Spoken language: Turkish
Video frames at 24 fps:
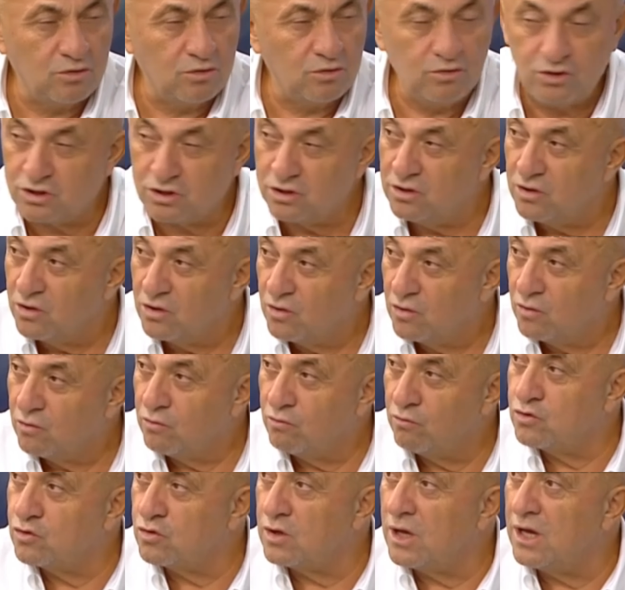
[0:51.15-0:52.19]
Onun için Kesin.
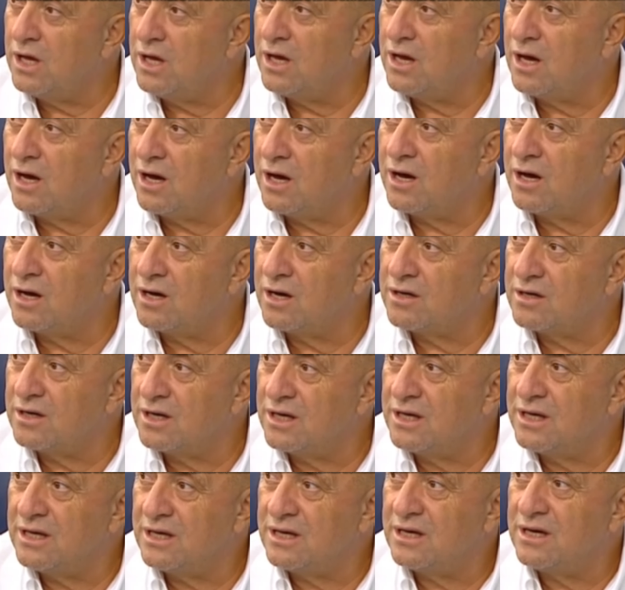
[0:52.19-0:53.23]
vücuda ağır,
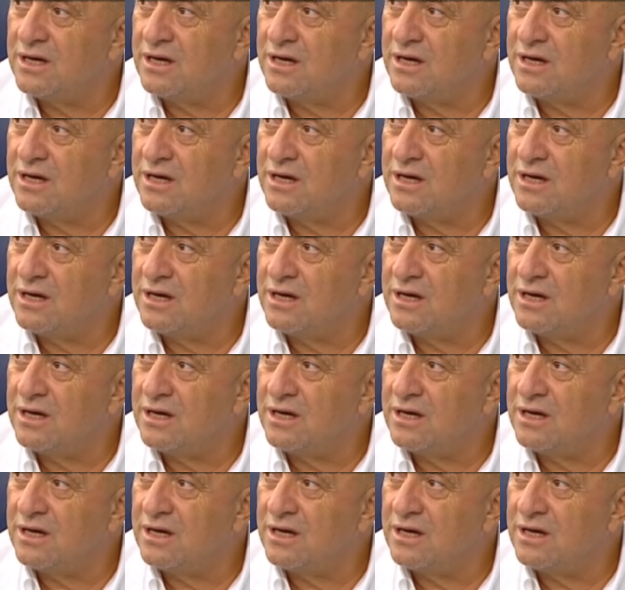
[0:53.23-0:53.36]
e,